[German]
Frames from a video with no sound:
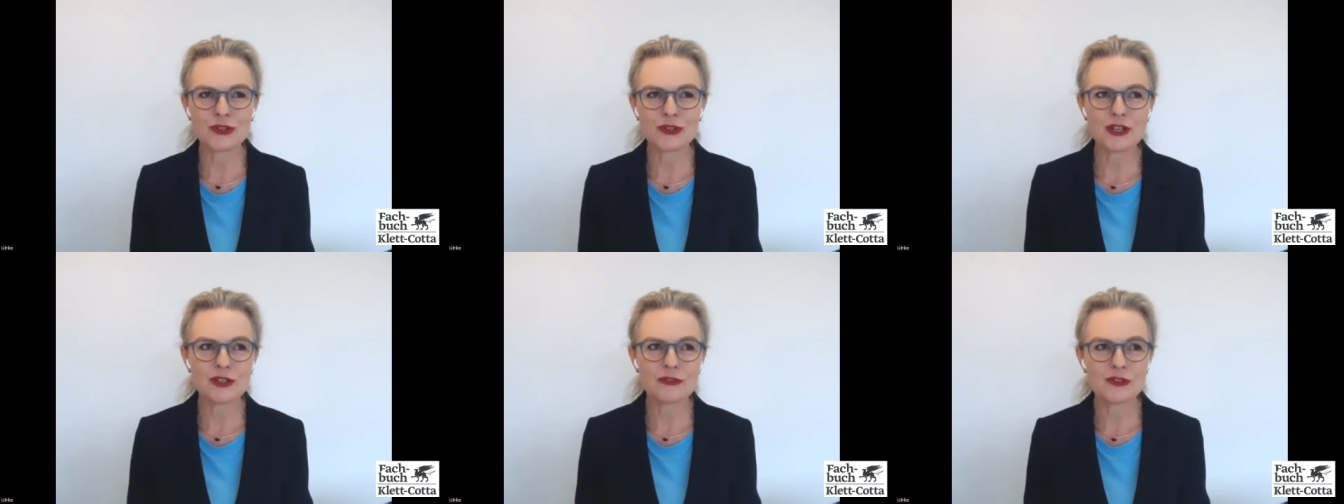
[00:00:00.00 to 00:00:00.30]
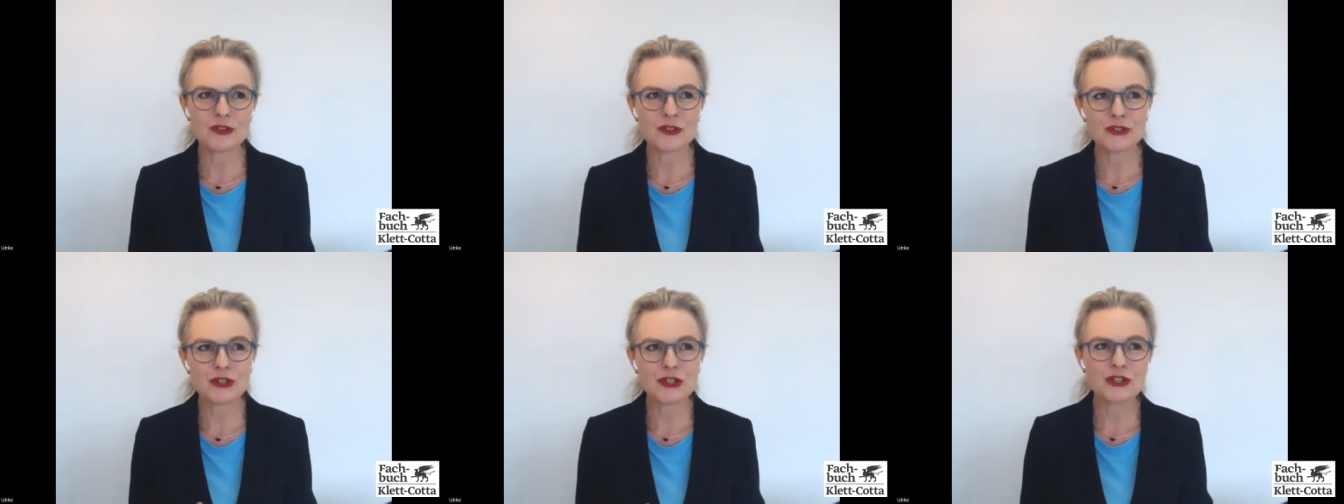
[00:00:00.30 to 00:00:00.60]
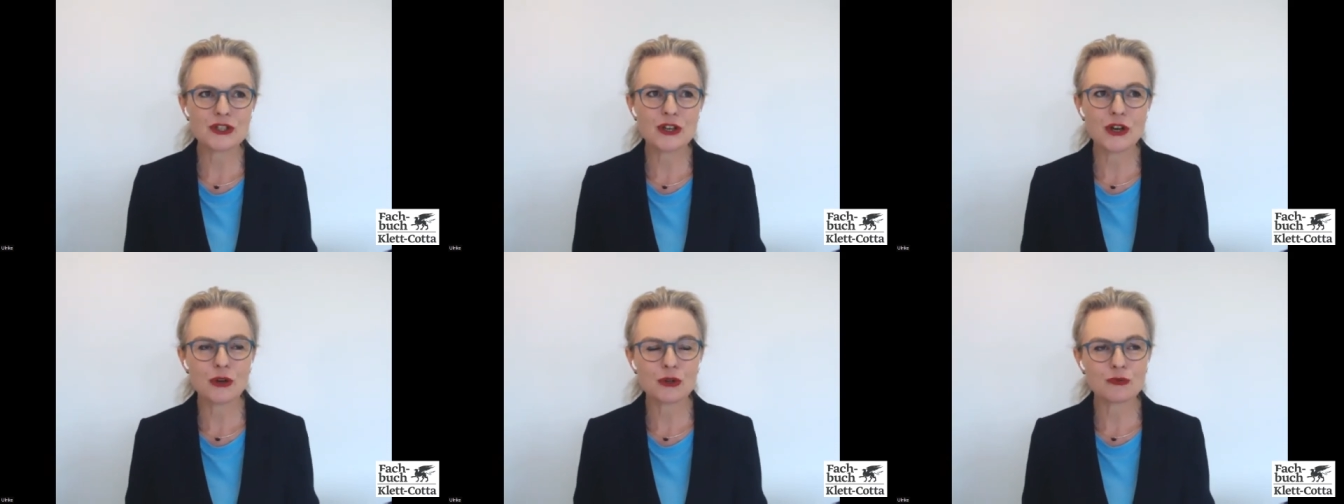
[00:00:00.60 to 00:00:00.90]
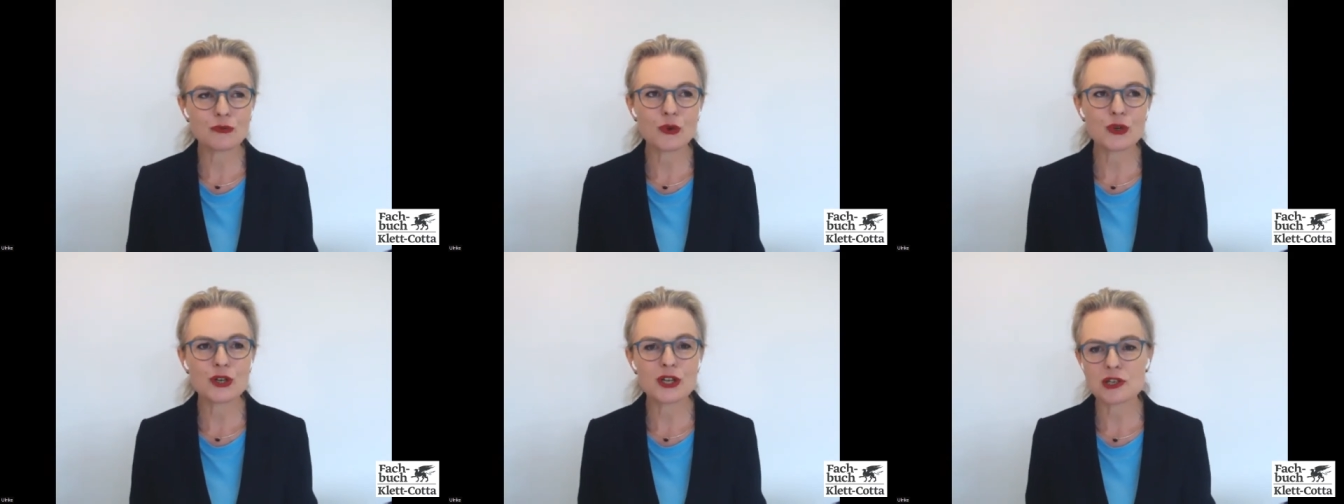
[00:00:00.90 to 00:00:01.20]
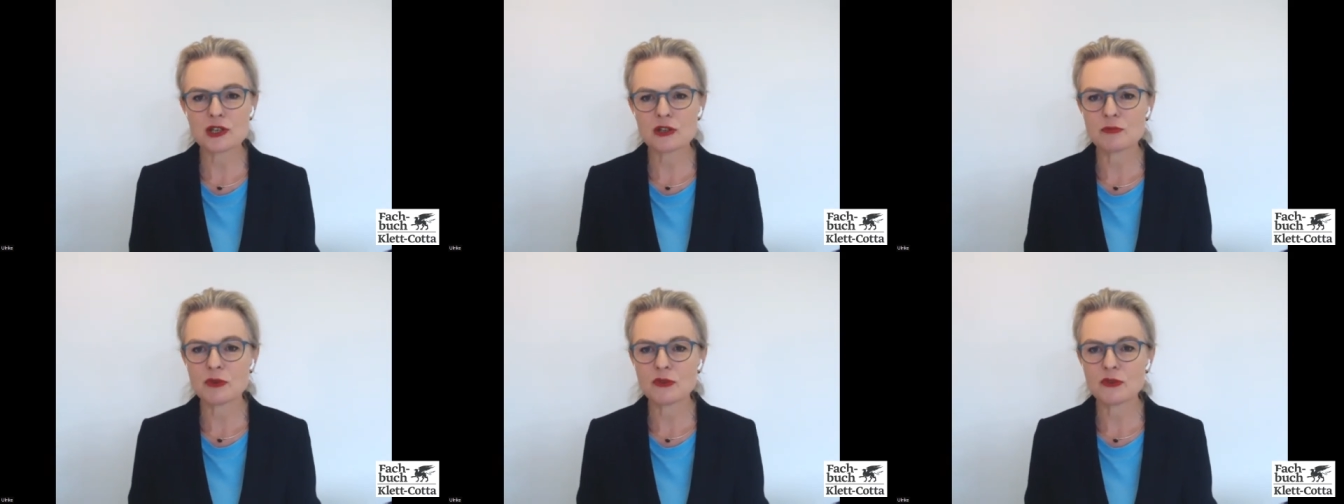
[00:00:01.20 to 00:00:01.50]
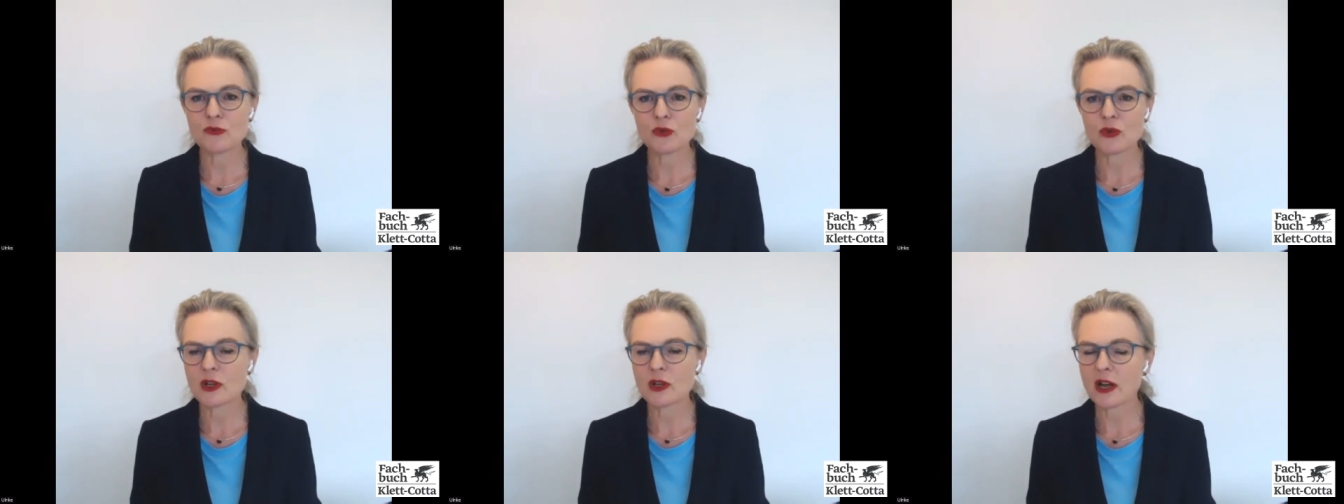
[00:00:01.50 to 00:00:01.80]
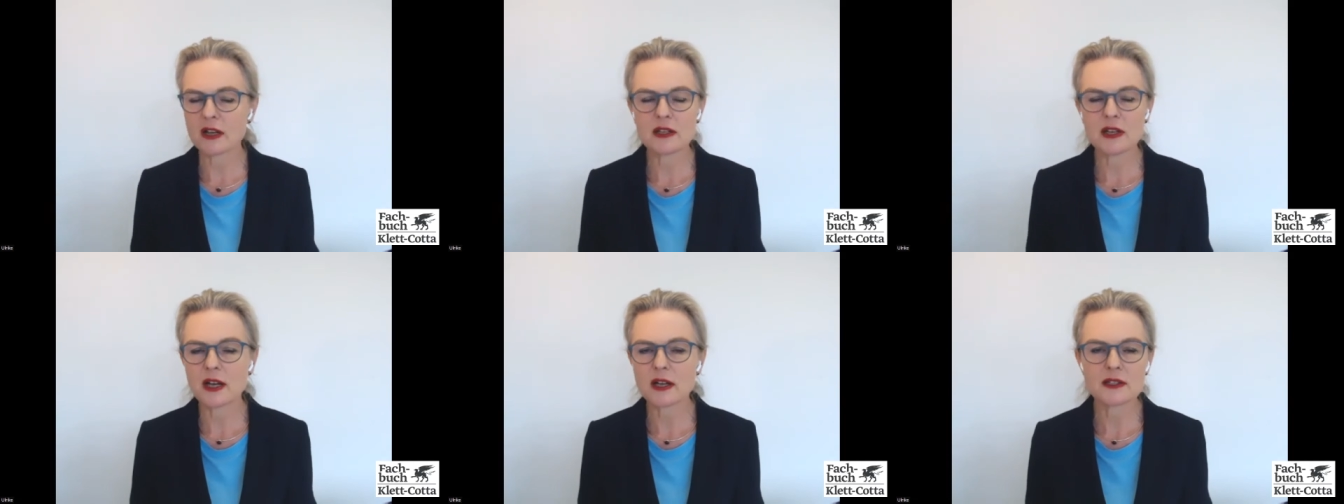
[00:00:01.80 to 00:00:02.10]
wie, wie sicher und wohlig ich mich fühle,
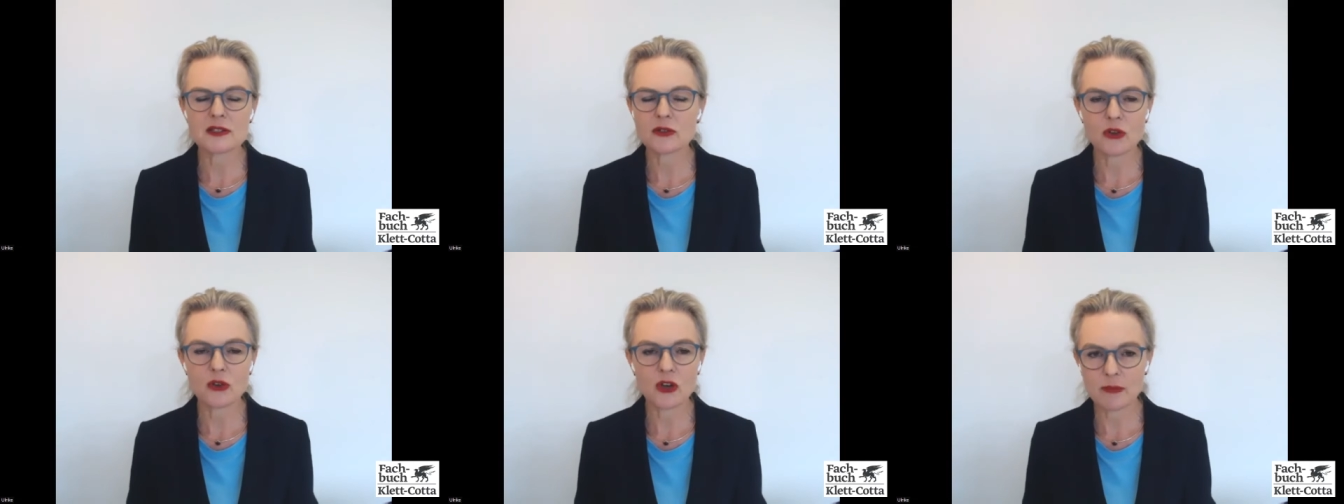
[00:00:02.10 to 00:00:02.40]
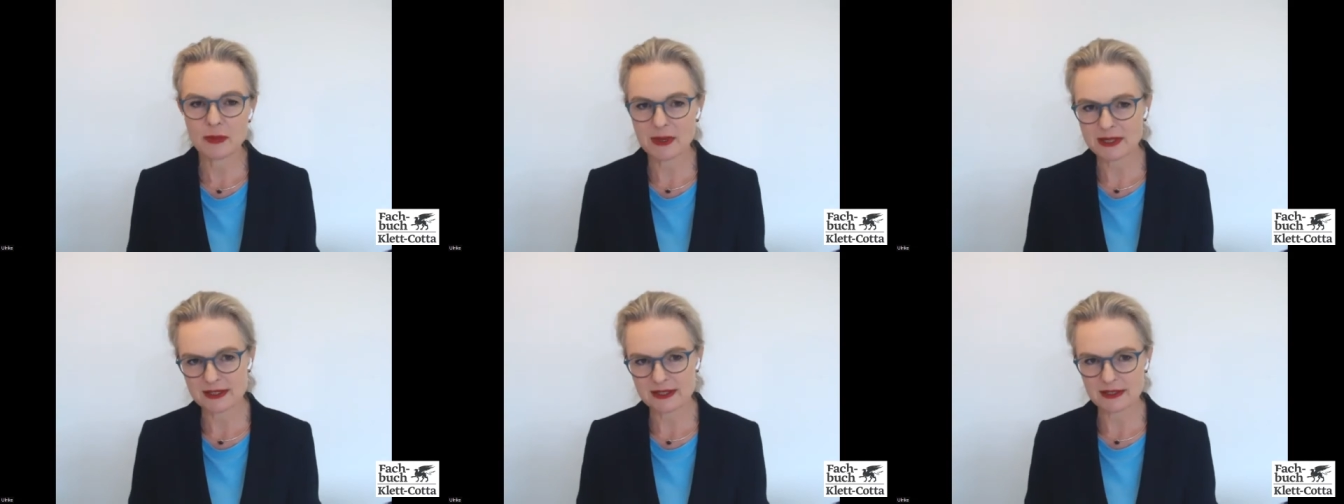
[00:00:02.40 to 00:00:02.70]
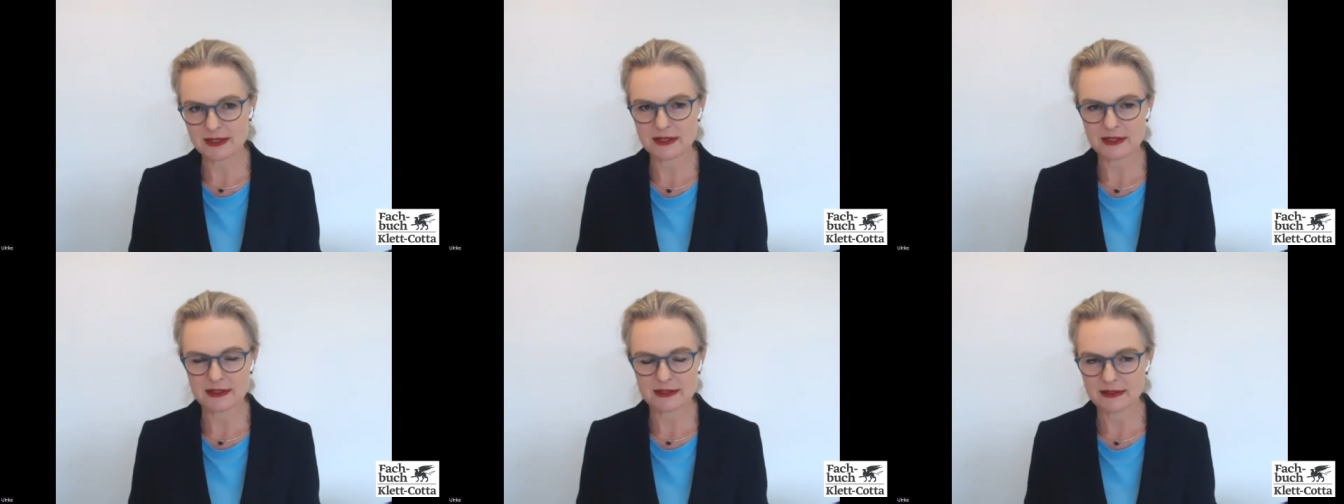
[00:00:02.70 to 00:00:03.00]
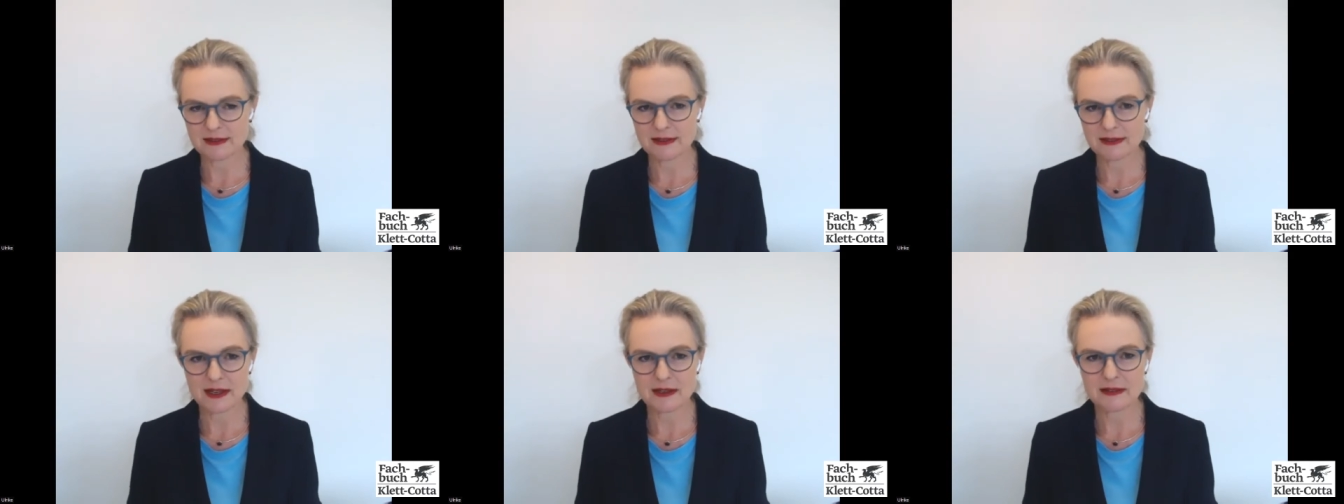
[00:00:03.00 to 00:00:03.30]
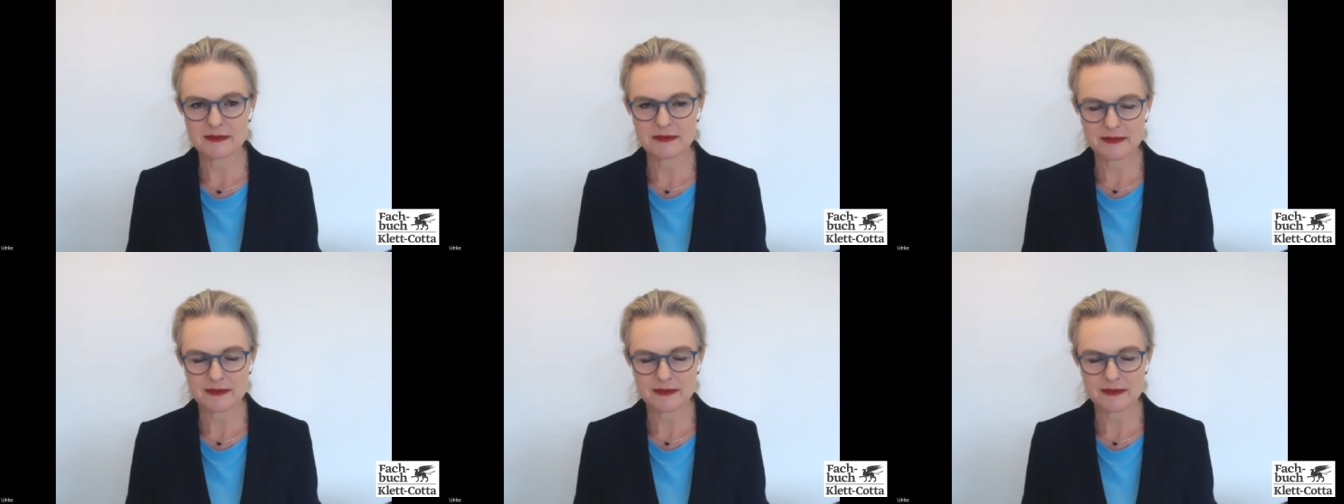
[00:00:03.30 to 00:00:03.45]
kann der ganze Körper zittern. Ja.